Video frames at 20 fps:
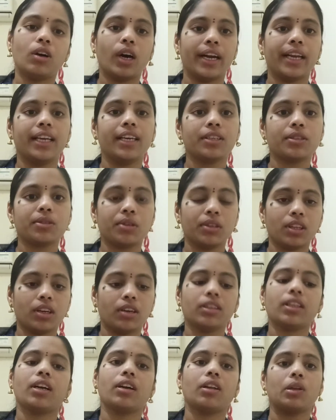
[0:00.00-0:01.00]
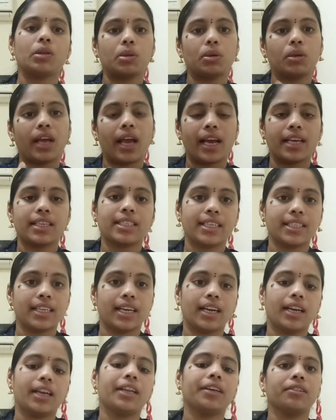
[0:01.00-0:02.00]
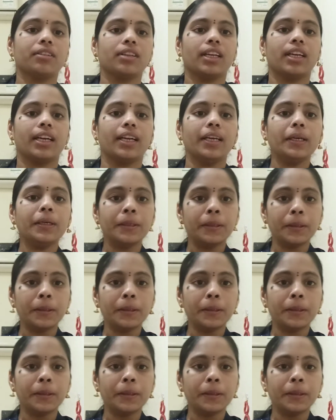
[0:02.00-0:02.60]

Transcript: హనీ వేసుకొని తాగుతాం కదా సో యాస్టీజ్ అలానే ఉందండి